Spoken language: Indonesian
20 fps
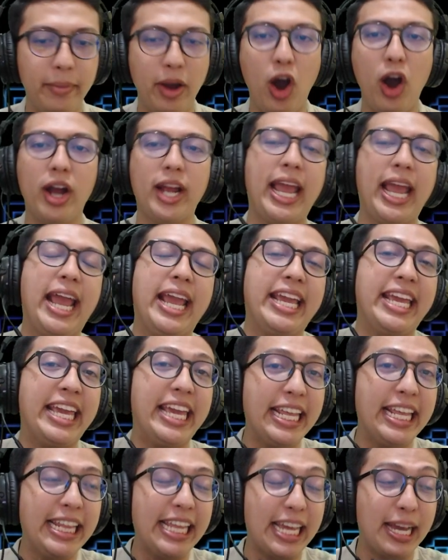Oke, okay,
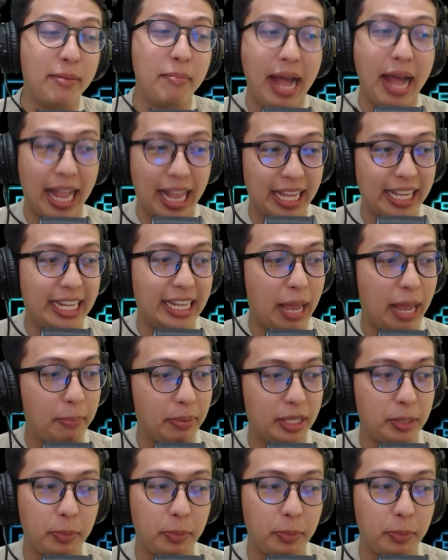ini kemarin kenapa